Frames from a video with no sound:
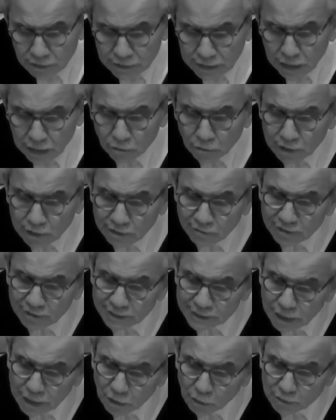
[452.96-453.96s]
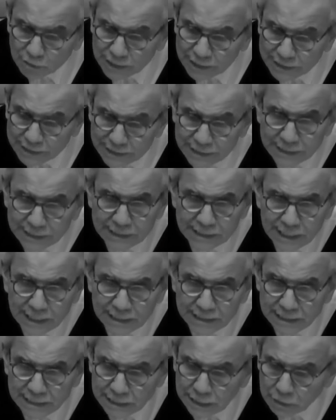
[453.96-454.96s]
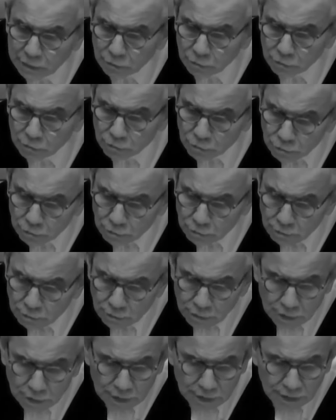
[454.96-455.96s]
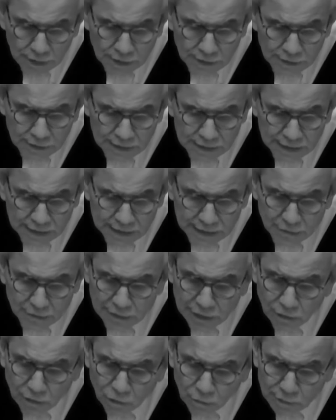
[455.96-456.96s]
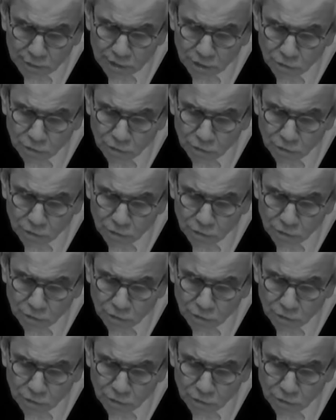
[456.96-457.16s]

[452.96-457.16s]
нанесенного в результате так называемой незаконной эксплуатации